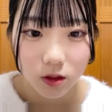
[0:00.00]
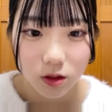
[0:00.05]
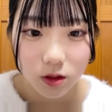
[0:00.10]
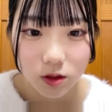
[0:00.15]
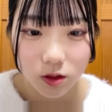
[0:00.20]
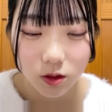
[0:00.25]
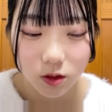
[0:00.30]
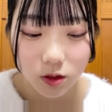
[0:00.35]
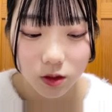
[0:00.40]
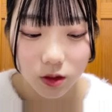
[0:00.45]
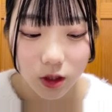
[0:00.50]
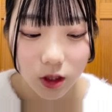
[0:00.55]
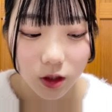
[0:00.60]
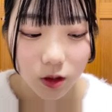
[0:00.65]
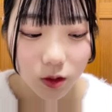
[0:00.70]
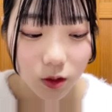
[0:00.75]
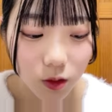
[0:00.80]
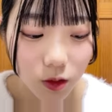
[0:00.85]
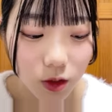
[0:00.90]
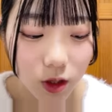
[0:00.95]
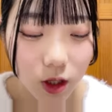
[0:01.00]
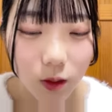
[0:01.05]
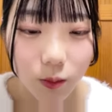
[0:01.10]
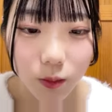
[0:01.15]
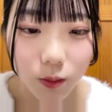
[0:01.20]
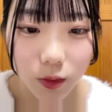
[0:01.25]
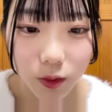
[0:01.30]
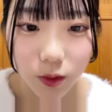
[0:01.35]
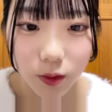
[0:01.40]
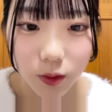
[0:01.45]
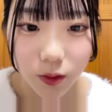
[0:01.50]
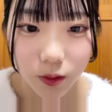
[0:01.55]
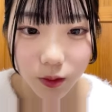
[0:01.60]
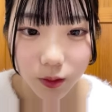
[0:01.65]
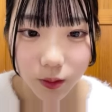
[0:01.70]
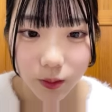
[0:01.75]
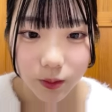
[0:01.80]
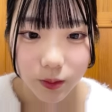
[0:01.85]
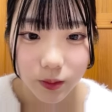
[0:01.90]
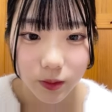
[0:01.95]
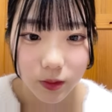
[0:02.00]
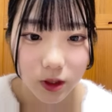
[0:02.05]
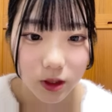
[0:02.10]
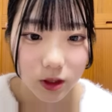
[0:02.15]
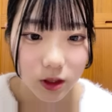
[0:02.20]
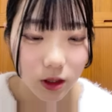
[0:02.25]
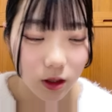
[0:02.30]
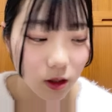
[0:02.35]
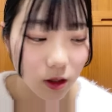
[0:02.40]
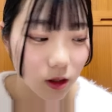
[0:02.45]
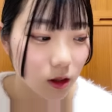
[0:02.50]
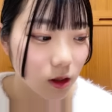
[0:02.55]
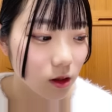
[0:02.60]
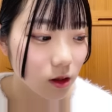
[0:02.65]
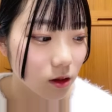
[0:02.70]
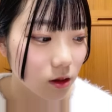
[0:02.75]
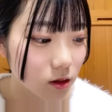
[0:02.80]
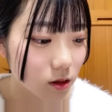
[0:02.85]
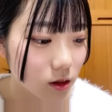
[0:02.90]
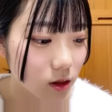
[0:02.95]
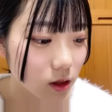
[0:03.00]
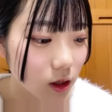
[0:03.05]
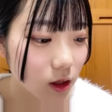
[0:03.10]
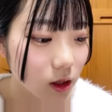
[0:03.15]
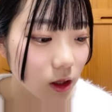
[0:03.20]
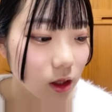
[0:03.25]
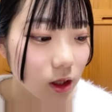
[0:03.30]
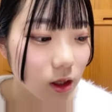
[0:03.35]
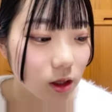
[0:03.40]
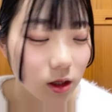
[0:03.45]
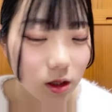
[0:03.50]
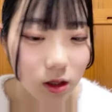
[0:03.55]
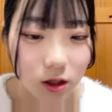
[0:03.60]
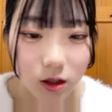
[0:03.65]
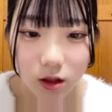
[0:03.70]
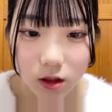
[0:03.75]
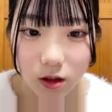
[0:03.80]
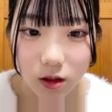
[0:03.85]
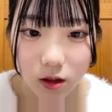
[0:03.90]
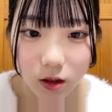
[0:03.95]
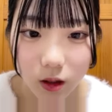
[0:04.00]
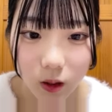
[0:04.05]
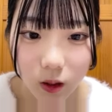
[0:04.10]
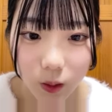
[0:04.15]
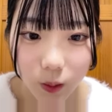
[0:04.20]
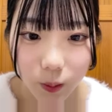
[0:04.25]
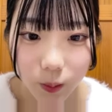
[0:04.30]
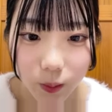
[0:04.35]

そうで兵庫県もなんかあれが出てたから